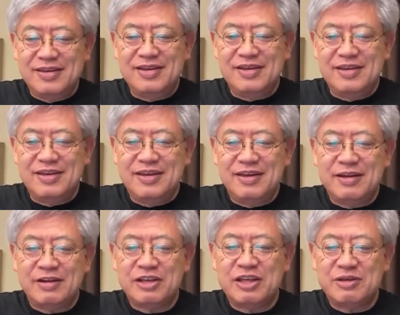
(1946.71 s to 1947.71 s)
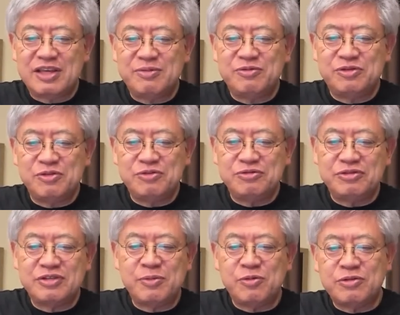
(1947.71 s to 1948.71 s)
えー、あ気分よく
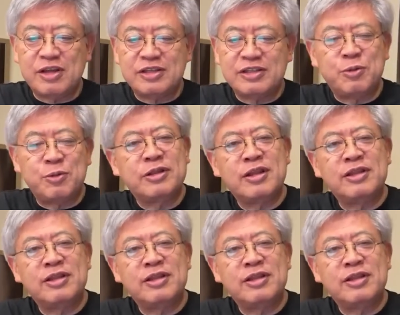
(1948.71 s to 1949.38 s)
歌も歌わせてもらっ